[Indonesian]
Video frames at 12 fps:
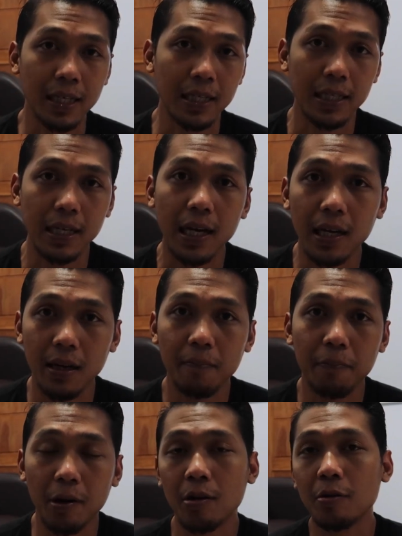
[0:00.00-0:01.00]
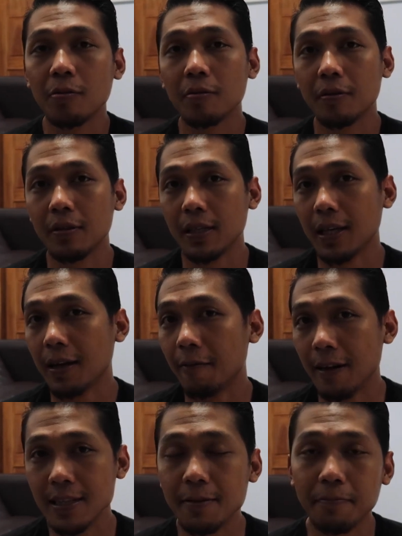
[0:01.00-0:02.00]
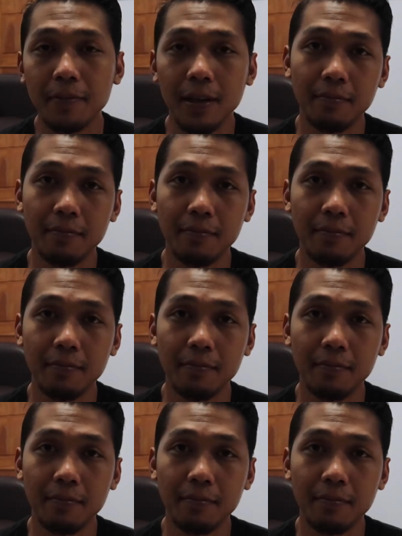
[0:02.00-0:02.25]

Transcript: ketika ada produk ya wajib